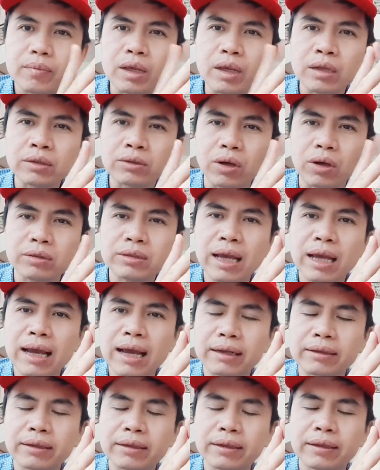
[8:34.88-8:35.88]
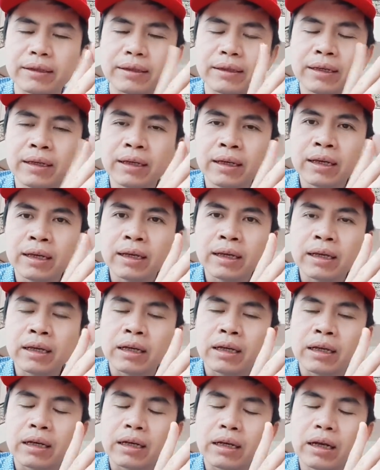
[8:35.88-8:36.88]
Rõ ràng thì
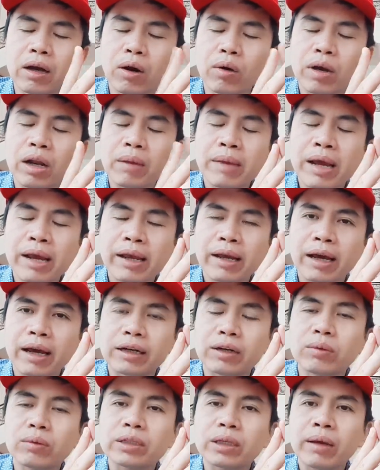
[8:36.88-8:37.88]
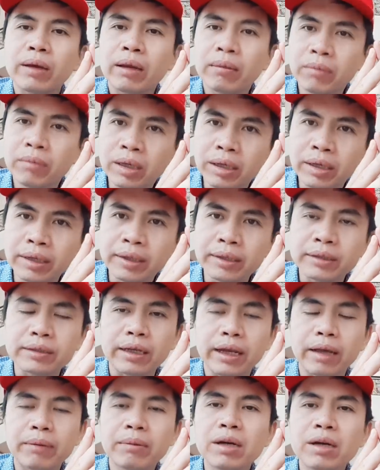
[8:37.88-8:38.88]
đầu năm 2020
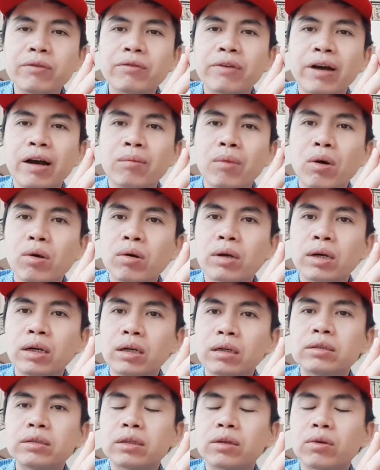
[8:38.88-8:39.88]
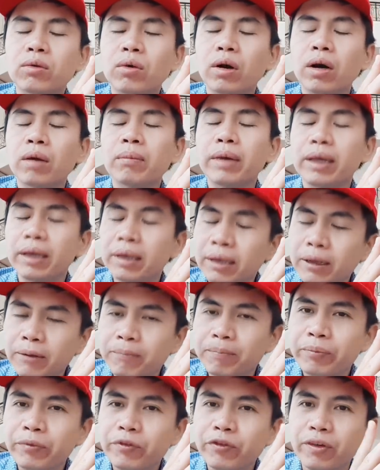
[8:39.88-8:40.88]
sẽ bước vào bầu cử của Mỹ
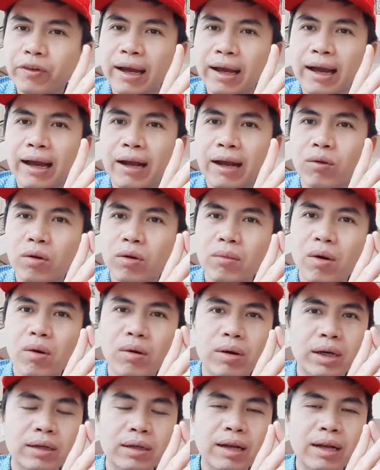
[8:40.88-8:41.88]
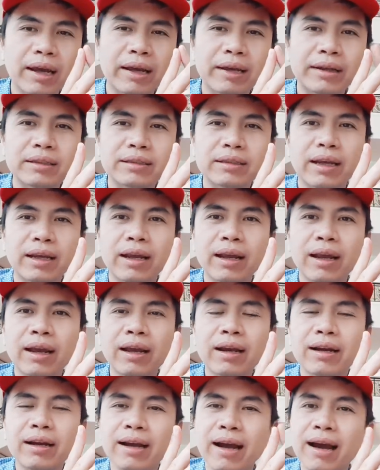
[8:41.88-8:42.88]
và cuộc bầu cử này
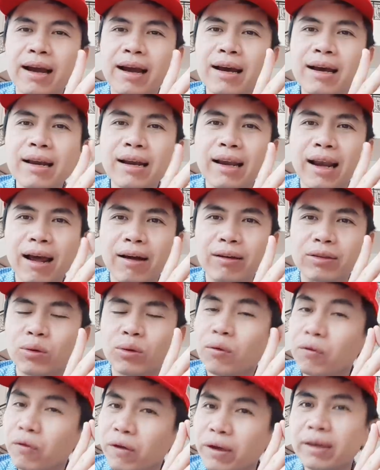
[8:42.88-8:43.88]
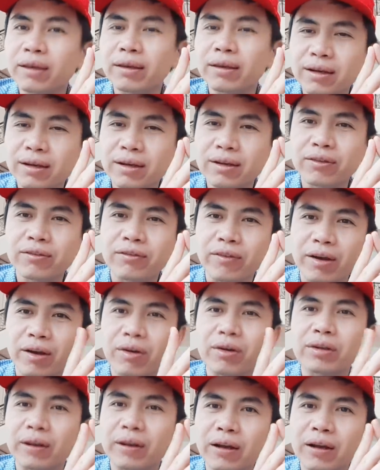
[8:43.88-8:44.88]
sẽ khá là thú vị và
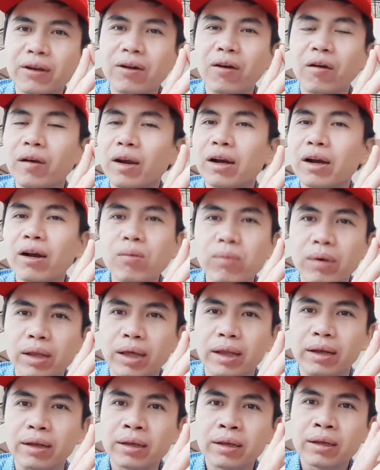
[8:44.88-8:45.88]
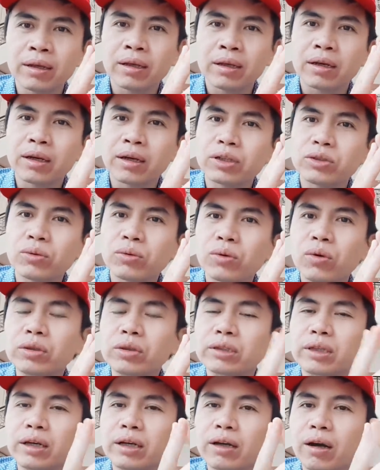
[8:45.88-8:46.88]
có thể được coi là khốc liệt người Trung Quốc
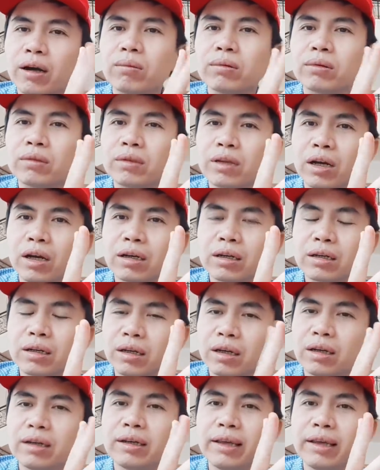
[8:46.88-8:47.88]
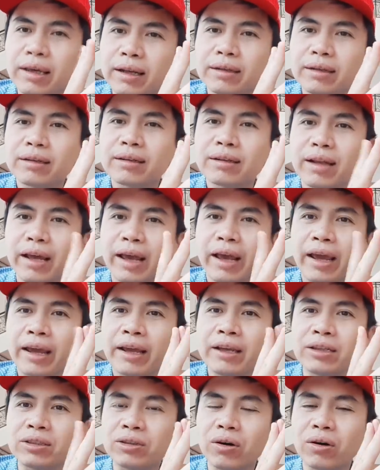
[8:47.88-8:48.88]
sẽ không đứng yên
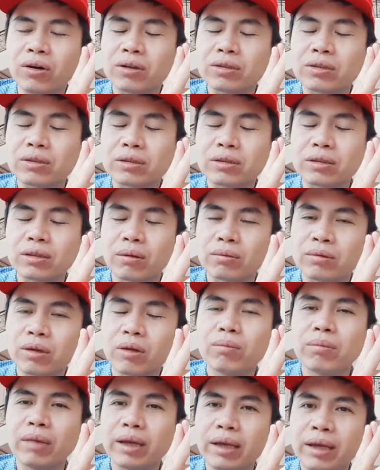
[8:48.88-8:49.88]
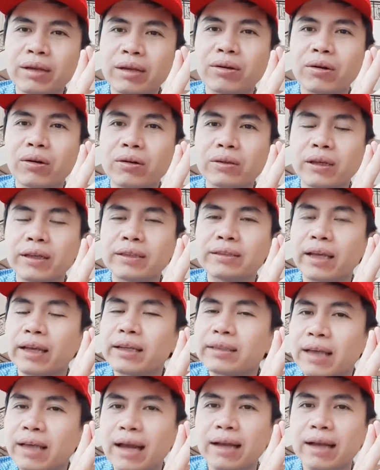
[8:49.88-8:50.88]
để cho Tổng thống Mỹ có thể
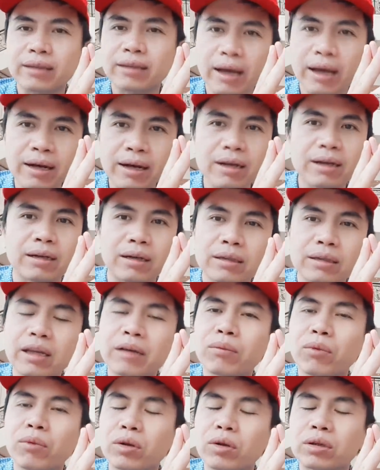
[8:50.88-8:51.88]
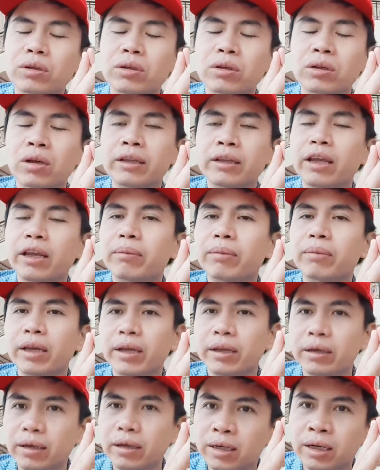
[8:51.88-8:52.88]
dễ dàng tái đắc cử thêm một à, nhiệm kỳ
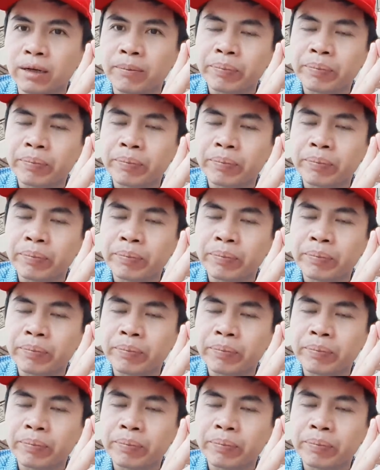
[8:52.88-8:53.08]
nữa.